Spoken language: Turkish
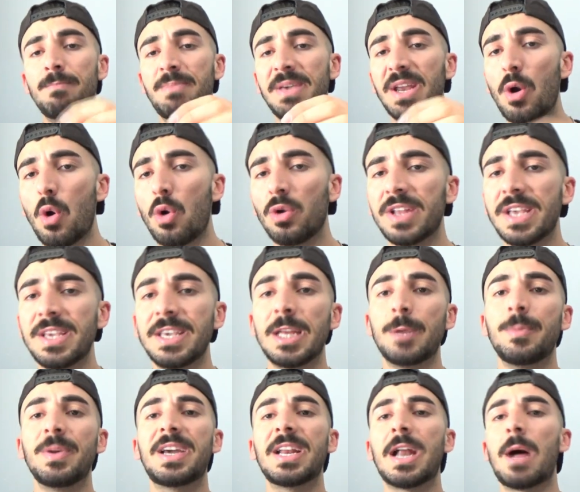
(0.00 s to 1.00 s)
Bir öğünde
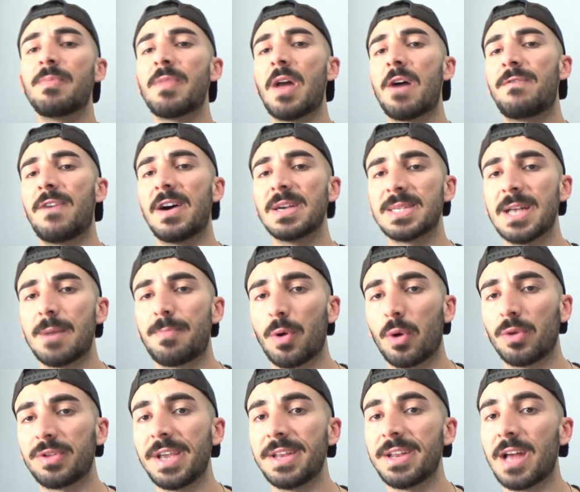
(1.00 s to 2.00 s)
20 gramdan fazla
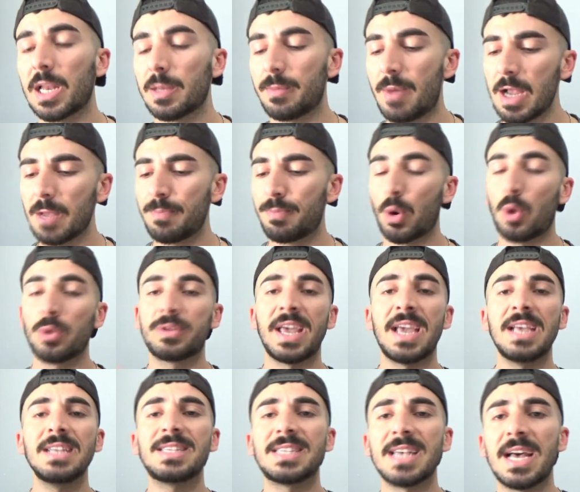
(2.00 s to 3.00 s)
protein almak
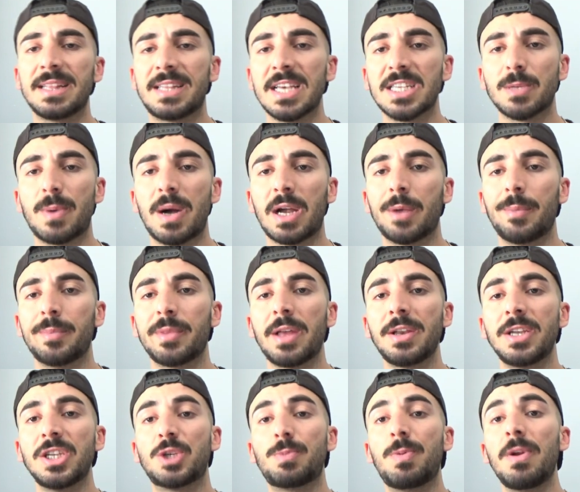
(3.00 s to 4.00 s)
protein sentezi
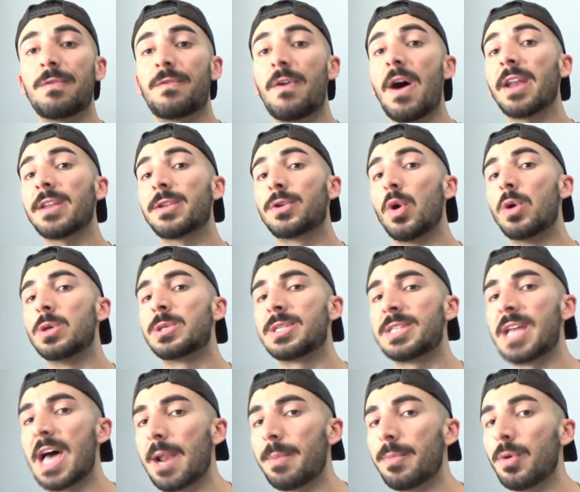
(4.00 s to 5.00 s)
bakımından hiçbir fark
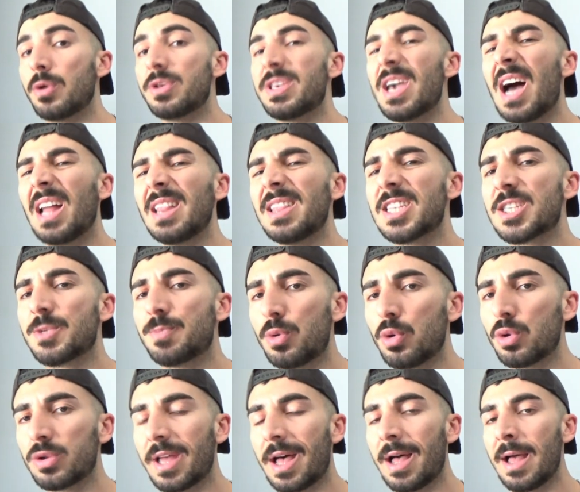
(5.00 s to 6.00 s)
göstermiyor. Yalnız
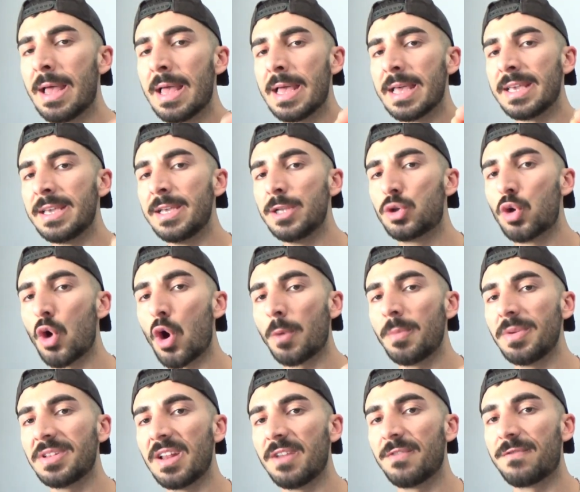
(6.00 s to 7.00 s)
burada
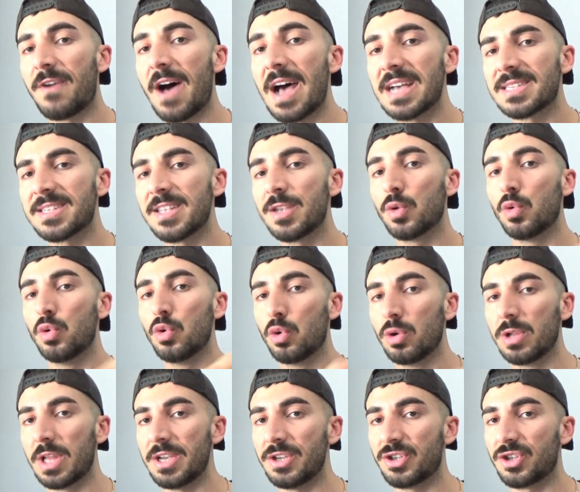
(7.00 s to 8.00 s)
intermittent fasting
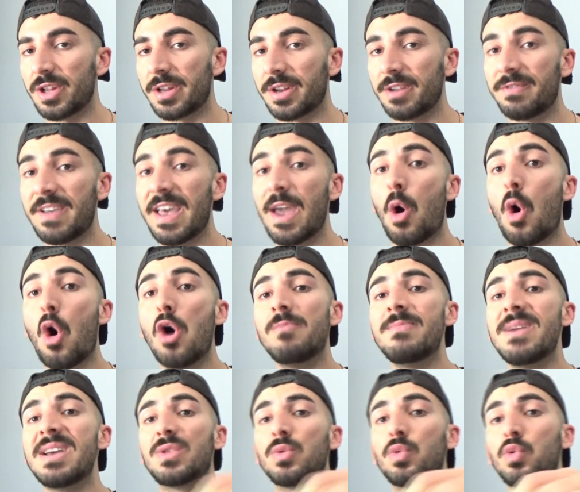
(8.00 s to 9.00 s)
uygulayıcıları ve
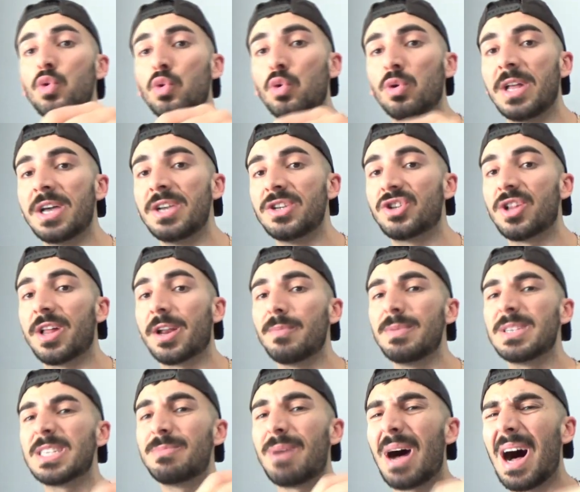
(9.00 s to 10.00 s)
OMED
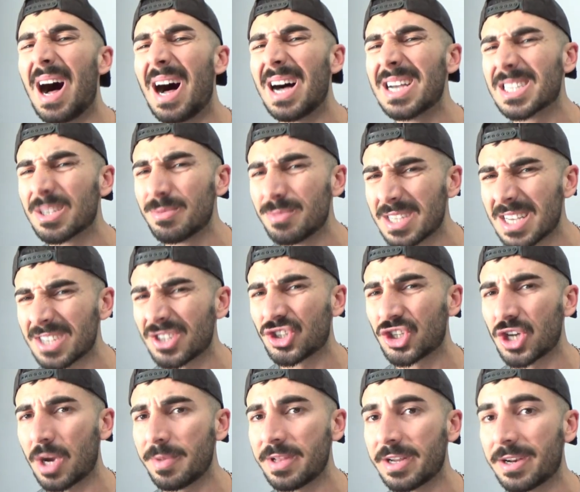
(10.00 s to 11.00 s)
uygulayıcıları bizim ağzımıza
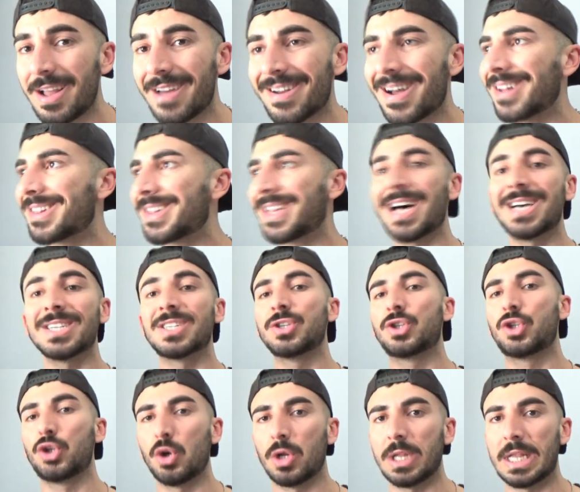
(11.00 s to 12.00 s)
sıçabilirler hatta
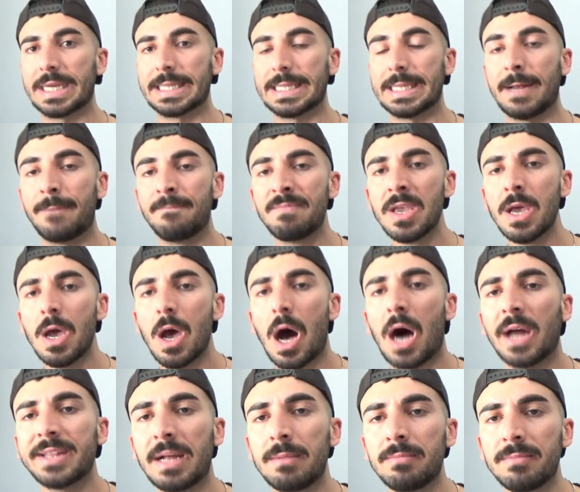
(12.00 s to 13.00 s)
sıçıyorlar da.
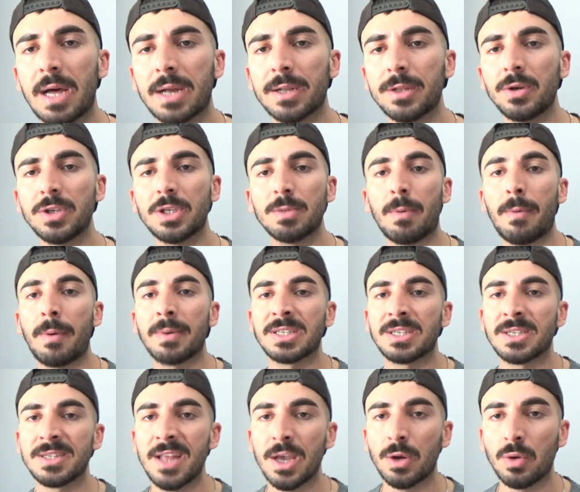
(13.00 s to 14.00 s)
Adamlar diyor ki baba
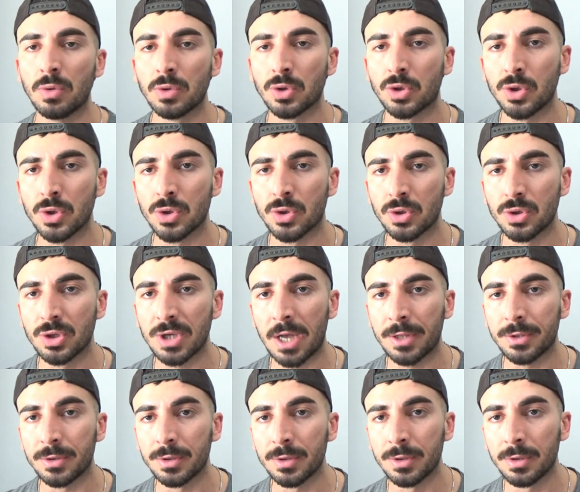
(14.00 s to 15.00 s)
siz ne konuşuyorsunuz
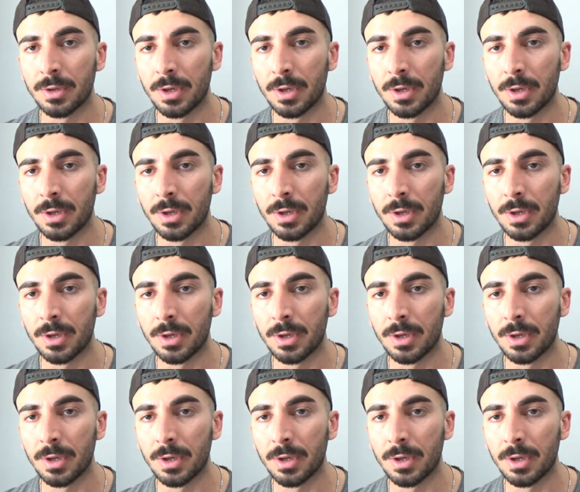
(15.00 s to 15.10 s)
ya diyor.